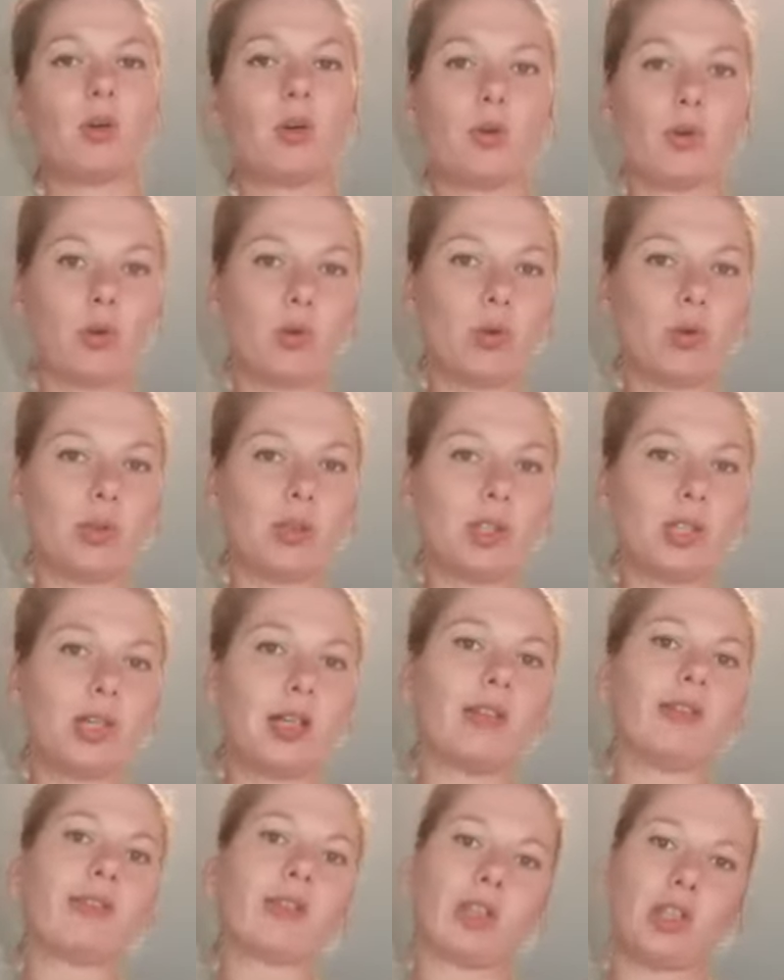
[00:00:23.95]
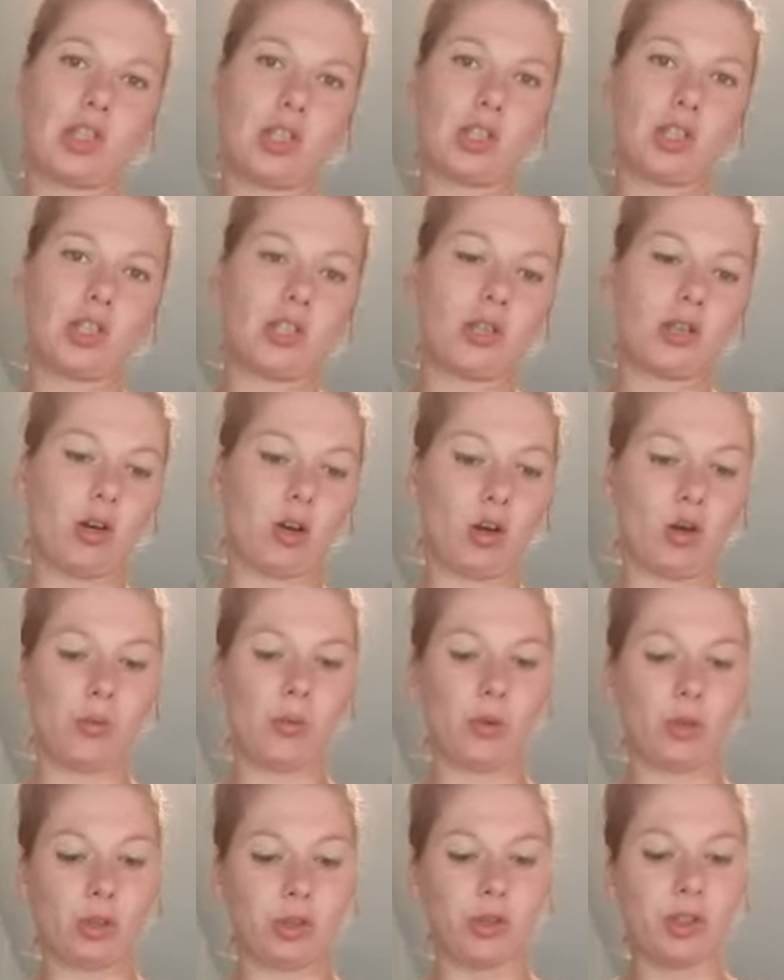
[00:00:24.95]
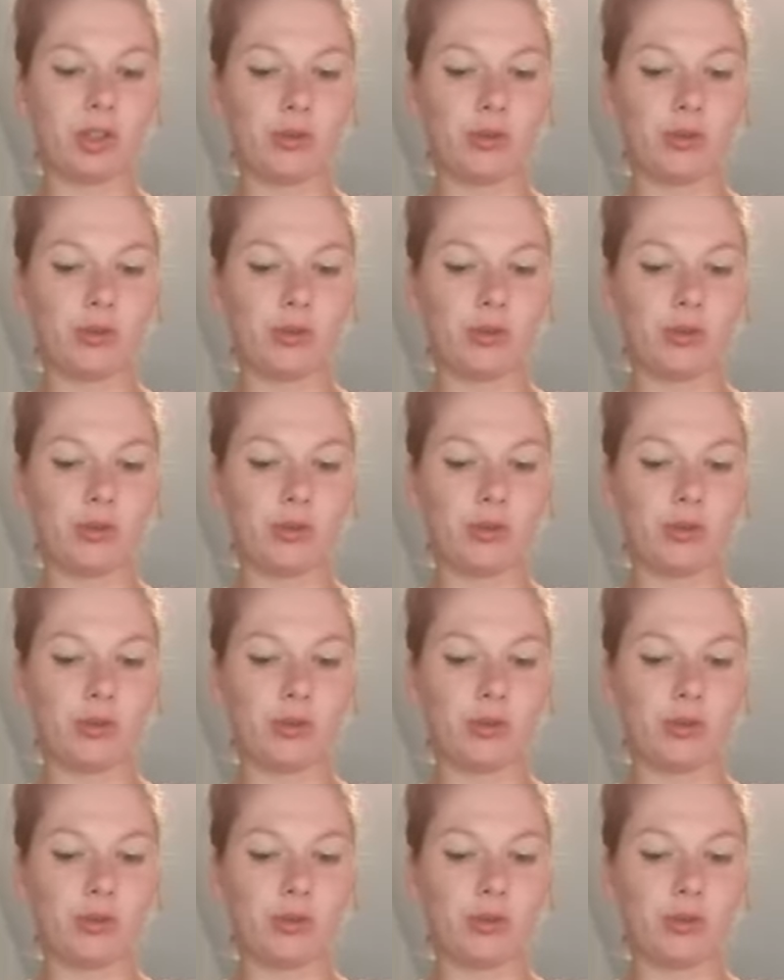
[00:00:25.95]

oder frische sind auch möglich.